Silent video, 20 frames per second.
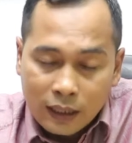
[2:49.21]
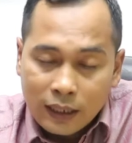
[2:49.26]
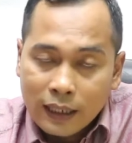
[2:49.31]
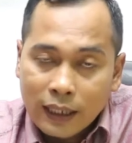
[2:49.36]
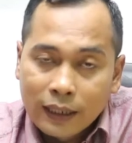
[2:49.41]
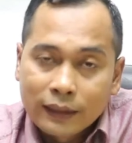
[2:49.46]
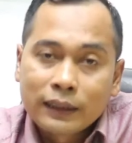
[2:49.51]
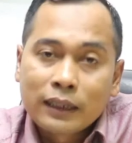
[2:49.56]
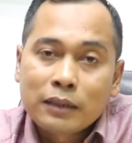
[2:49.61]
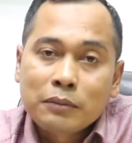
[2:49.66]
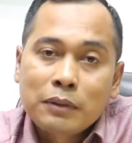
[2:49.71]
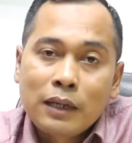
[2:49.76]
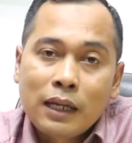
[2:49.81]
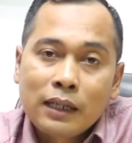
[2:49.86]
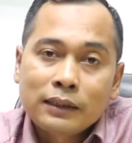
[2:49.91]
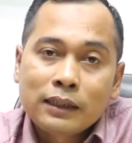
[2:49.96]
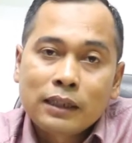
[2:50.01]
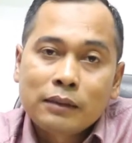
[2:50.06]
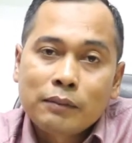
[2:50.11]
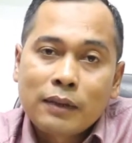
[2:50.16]
latar
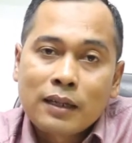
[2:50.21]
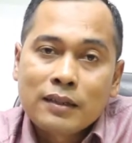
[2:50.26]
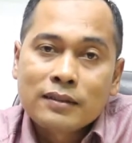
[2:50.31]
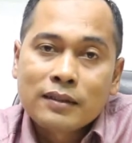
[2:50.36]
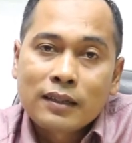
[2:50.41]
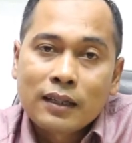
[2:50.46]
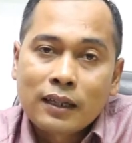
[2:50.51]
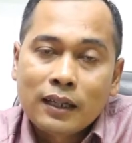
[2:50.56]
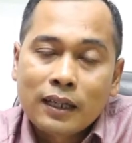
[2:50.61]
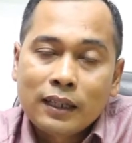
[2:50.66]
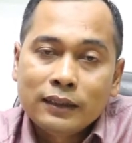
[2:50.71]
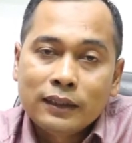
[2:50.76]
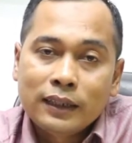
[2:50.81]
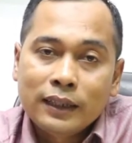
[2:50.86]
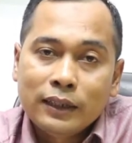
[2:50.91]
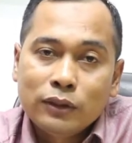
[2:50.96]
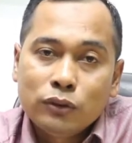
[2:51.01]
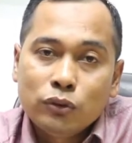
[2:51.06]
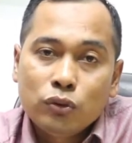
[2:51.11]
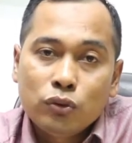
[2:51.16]
belakang masalahnya
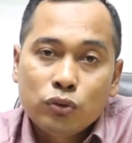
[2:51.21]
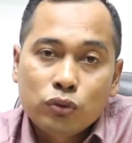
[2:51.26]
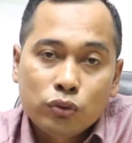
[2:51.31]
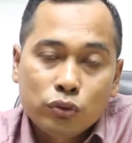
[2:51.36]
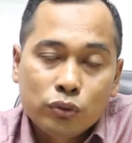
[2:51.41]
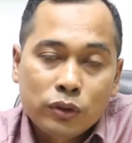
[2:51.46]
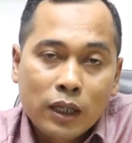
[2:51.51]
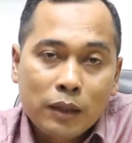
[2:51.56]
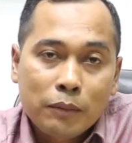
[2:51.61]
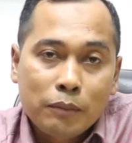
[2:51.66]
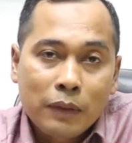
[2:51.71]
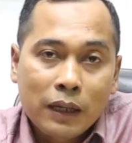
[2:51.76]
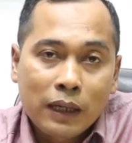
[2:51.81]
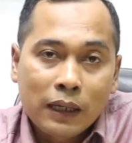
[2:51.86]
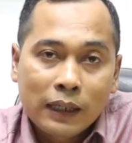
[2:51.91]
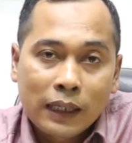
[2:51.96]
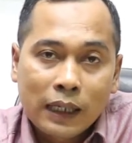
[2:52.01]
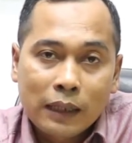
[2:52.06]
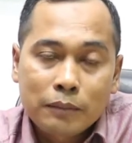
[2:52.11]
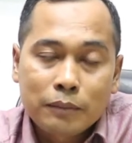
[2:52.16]
itu sudah
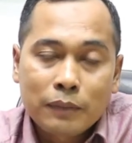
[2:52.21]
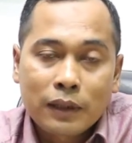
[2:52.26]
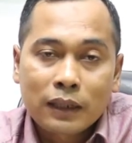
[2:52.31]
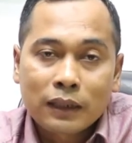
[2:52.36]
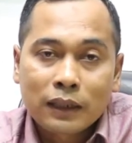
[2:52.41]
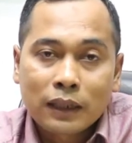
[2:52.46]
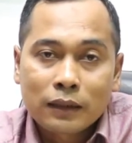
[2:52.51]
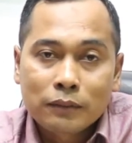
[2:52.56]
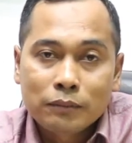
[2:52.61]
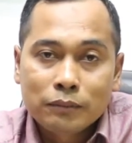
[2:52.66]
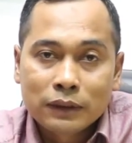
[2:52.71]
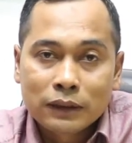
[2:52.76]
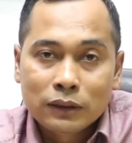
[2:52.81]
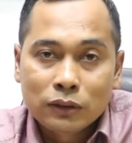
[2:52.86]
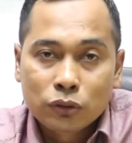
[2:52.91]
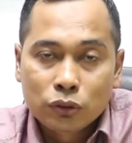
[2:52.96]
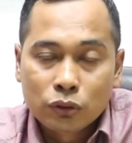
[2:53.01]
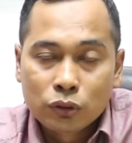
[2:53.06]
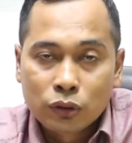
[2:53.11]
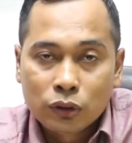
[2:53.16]
menggambarkan
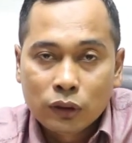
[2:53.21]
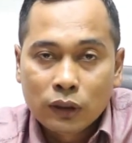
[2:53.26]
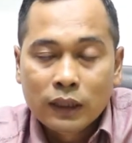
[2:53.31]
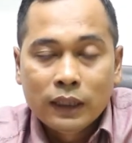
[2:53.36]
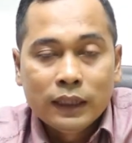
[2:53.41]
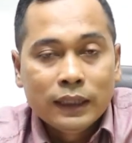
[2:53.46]
betul